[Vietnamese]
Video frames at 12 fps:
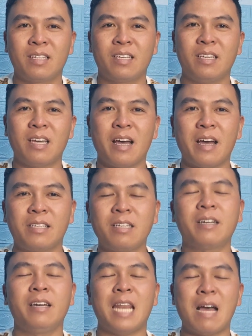Thì uh, trước
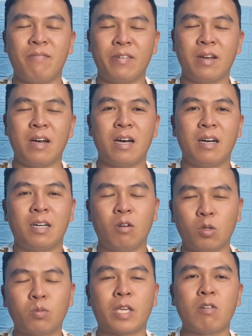khi làm uh, nội
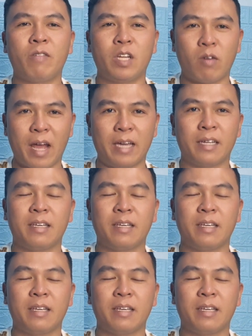dung chính của video này